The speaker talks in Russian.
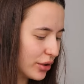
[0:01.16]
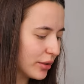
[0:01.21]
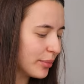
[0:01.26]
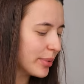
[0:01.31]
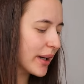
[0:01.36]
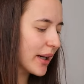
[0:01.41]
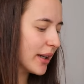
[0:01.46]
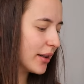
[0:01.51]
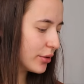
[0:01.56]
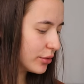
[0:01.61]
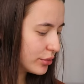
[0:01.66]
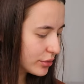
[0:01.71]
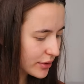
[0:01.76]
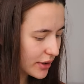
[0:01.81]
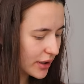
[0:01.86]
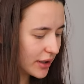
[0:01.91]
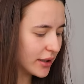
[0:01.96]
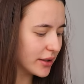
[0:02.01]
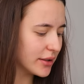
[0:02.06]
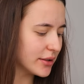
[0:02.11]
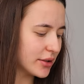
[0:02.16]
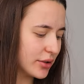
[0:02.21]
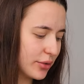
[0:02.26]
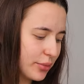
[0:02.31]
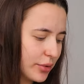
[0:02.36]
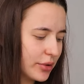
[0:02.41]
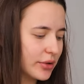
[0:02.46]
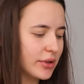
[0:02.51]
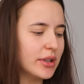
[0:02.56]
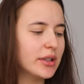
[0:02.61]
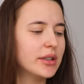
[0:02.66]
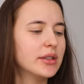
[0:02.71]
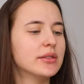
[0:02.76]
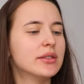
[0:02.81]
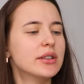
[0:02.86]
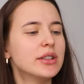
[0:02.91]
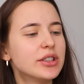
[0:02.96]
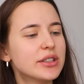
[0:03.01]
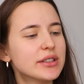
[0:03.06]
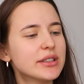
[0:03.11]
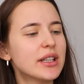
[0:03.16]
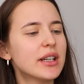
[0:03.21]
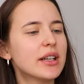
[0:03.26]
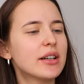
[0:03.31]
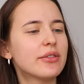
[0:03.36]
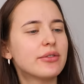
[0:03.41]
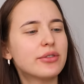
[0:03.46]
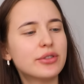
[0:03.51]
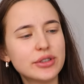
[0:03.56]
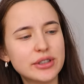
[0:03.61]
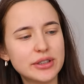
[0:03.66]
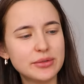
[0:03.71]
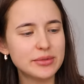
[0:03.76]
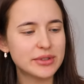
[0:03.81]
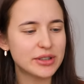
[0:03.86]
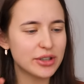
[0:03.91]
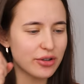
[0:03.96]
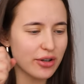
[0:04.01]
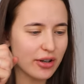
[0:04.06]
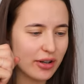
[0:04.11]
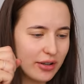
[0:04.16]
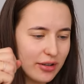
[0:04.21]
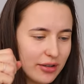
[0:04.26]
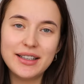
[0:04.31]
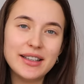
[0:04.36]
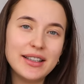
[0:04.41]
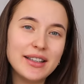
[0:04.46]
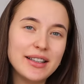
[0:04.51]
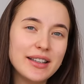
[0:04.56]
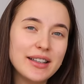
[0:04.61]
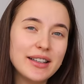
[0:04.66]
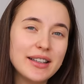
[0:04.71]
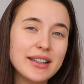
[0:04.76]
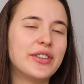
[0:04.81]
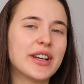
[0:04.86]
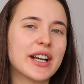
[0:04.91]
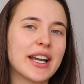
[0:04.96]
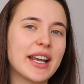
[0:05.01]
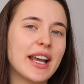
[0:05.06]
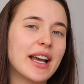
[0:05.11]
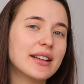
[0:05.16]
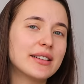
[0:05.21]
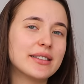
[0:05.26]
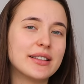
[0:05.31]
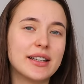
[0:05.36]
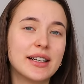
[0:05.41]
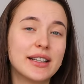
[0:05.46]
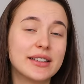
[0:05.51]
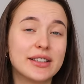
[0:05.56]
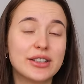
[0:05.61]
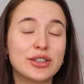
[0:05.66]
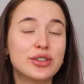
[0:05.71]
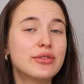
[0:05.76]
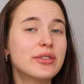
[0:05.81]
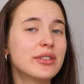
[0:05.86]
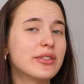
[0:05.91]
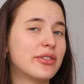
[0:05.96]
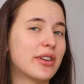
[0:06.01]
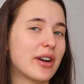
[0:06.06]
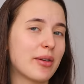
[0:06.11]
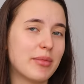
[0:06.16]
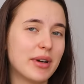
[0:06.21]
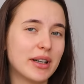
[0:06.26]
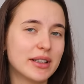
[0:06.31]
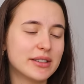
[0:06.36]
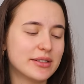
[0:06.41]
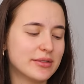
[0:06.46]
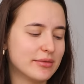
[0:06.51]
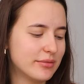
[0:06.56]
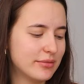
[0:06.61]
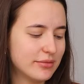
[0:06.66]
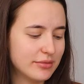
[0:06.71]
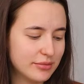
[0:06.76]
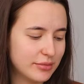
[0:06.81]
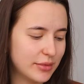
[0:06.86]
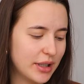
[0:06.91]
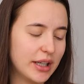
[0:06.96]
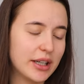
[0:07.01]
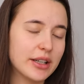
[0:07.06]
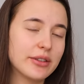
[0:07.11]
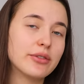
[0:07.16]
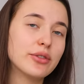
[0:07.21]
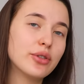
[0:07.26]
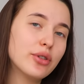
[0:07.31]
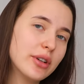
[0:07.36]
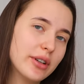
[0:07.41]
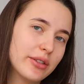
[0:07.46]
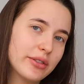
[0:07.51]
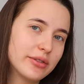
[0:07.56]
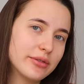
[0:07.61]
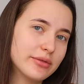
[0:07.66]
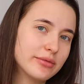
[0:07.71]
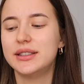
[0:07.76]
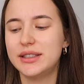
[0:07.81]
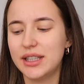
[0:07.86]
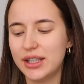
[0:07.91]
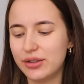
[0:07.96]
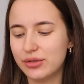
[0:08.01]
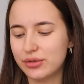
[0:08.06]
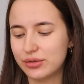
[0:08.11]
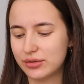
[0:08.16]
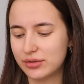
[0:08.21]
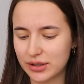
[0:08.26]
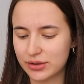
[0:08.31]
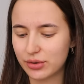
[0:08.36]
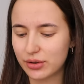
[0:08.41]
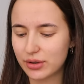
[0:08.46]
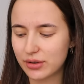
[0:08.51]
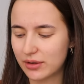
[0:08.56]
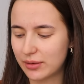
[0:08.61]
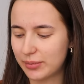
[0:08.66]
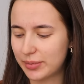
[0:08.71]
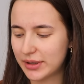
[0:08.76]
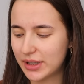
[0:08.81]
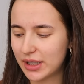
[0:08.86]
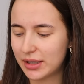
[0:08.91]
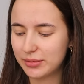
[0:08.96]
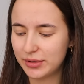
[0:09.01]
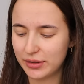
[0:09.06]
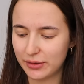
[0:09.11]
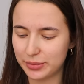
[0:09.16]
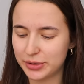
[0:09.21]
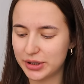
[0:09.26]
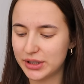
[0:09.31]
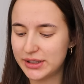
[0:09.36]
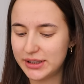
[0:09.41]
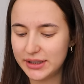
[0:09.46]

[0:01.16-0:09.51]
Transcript: Доброе утро субботы, на часах 8.40. И, вероятно, это новый формат моих влогов, идею которого подал мне вообще